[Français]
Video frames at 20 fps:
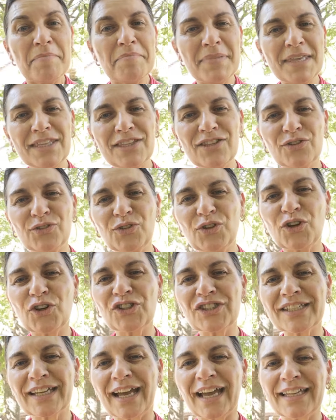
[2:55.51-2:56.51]
mi-temps de
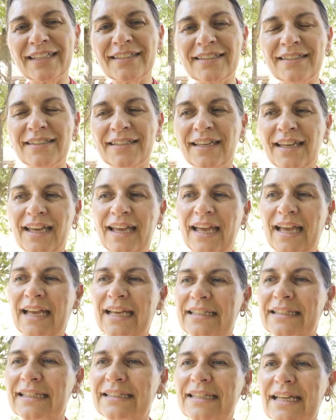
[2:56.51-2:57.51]
retraite,
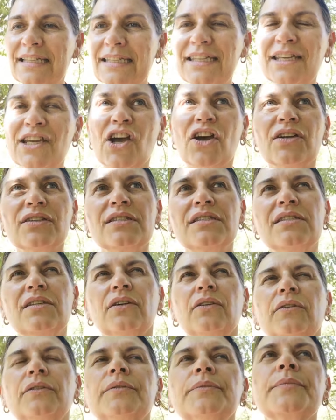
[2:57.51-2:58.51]
c'est-à-dire un
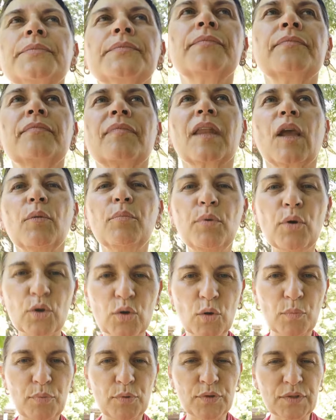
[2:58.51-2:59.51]
temps
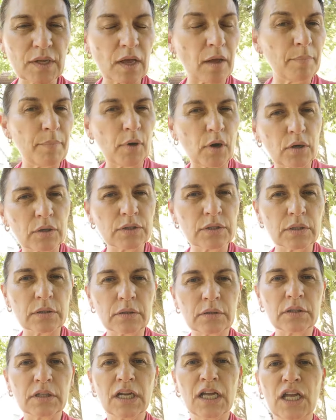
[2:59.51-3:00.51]
beaucoup plus
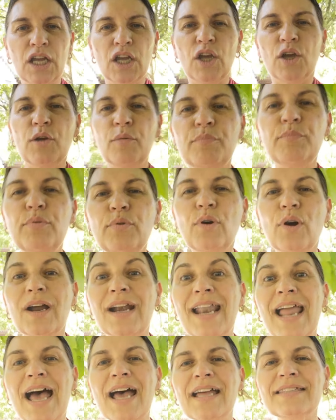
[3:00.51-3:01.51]
important pour
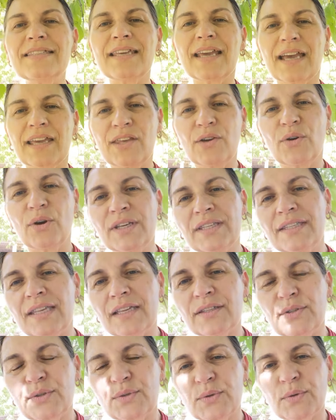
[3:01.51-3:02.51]

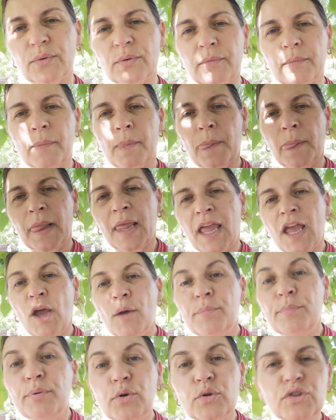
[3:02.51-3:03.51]
l'intériorisation,
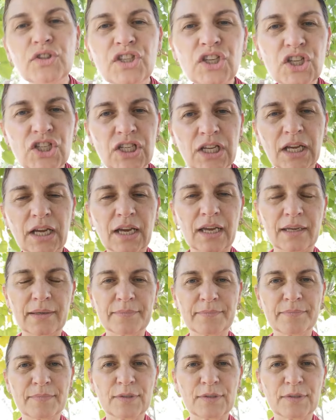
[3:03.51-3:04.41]
pour digérer